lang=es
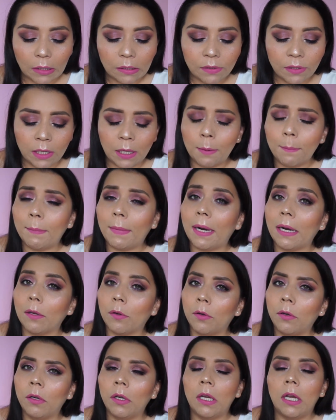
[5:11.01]
Sin
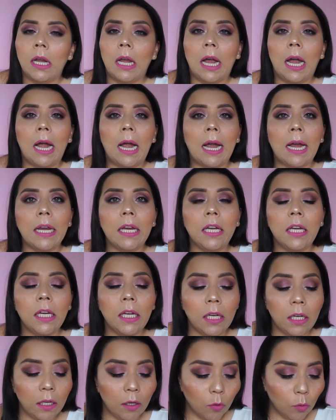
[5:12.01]
embargo,
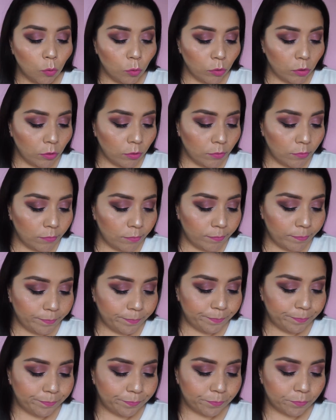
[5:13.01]
hay
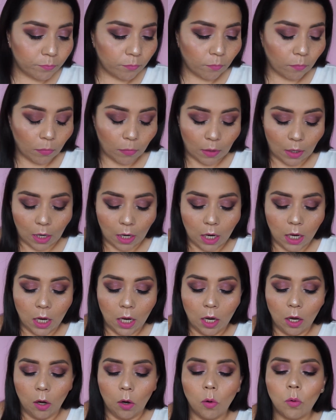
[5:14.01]
un,
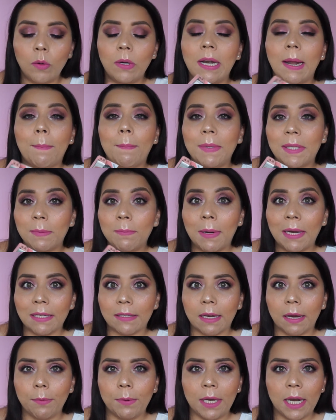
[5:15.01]
un lápiz
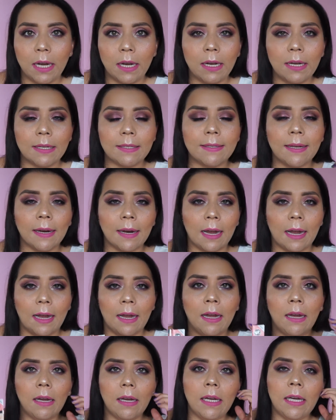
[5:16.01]
más que viene en esta
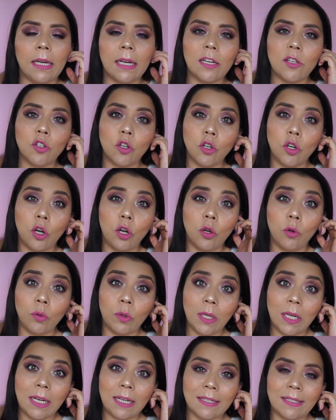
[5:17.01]
caja y que yo no lo
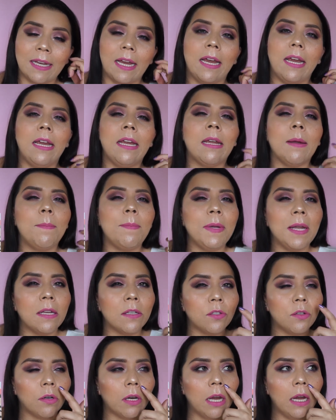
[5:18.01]
utilicé y que
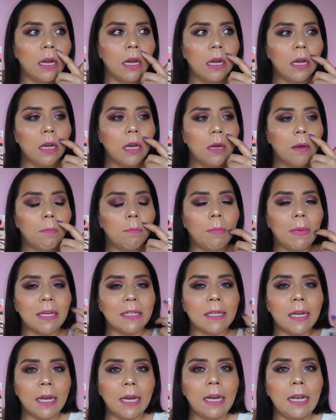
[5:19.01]
pienso que
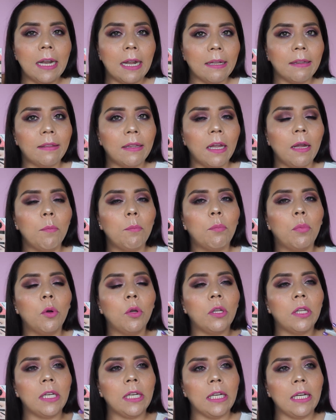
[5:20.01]
más adelante
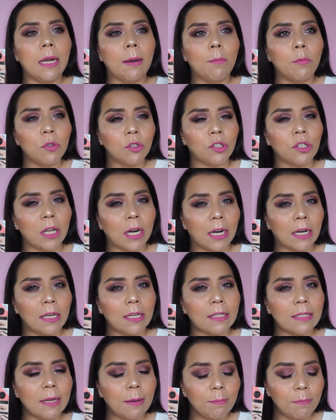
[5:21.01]
podría
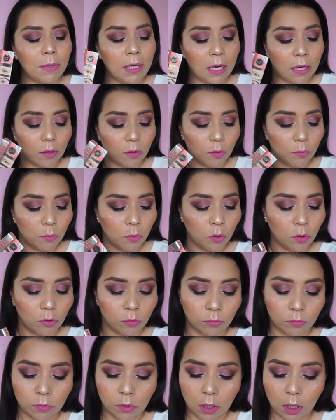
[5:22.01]
mostrarles también
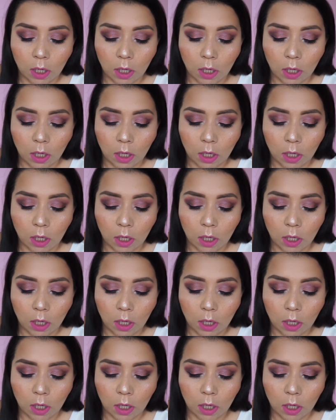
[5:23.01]
cómo,